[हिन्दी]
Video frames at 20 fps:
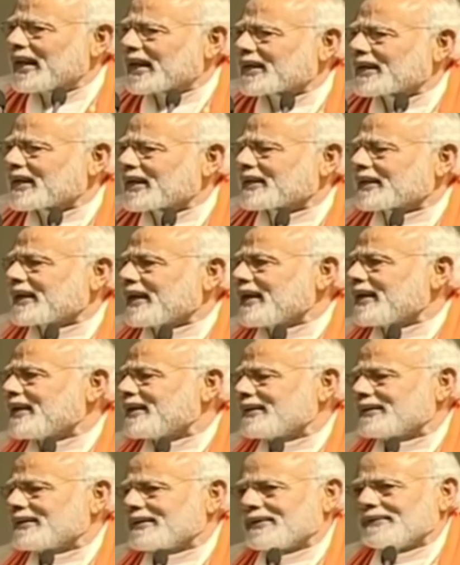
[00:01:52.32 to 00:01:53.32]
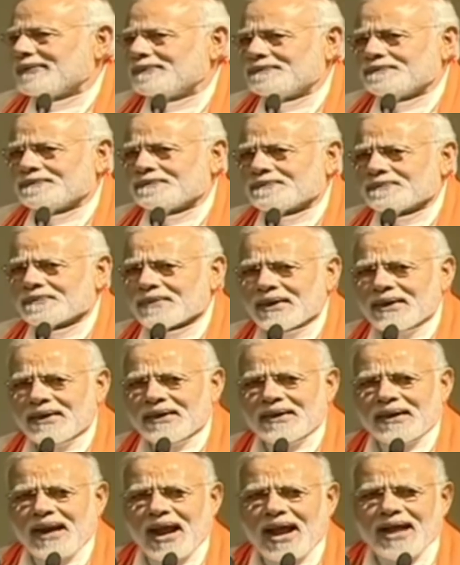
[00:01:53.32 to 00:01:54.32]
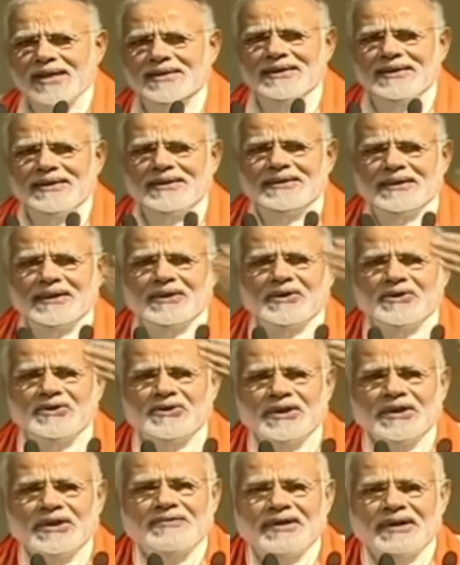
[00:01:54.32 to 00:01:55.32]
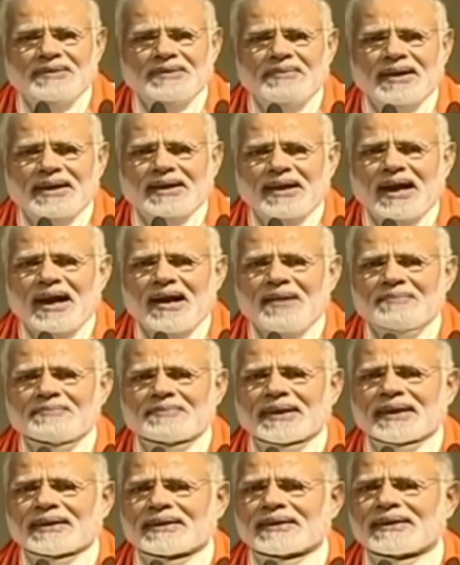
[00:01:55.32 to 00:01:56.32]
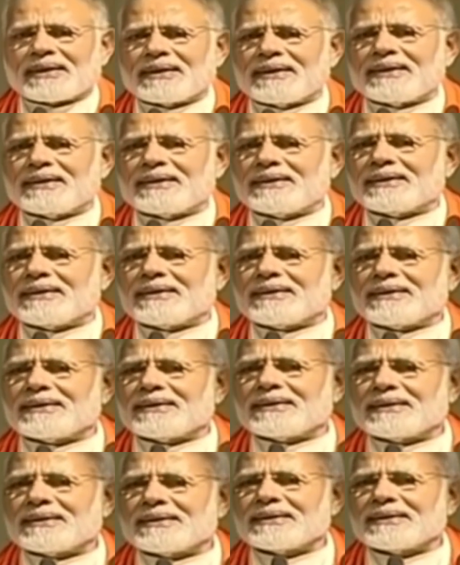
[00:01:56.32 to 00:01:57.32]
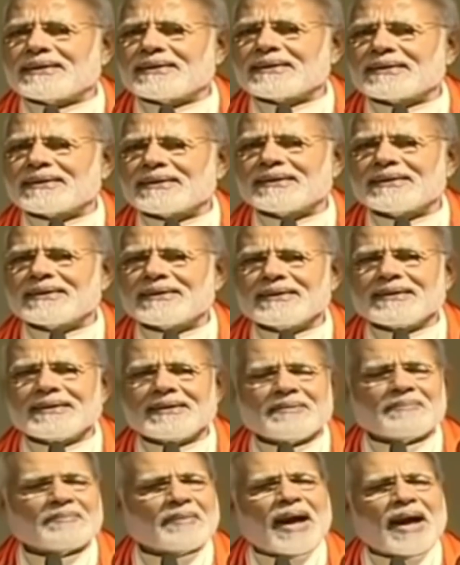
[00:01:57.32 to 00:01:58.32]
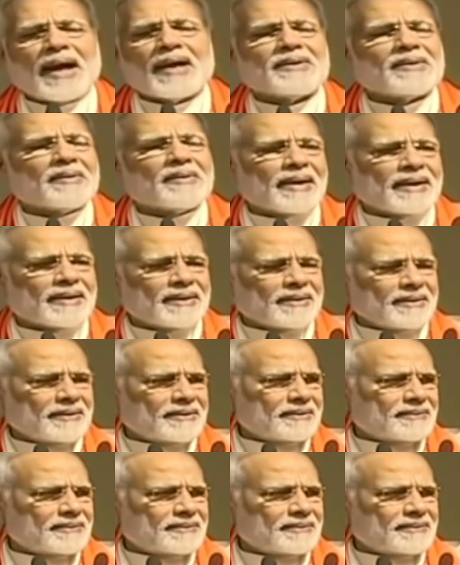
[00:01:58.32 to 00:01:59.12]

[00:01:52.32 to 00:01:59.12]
साढ़े चार साल के काम को लेकर झूठे आंकड़े फेंकते रहे और मौका मिलते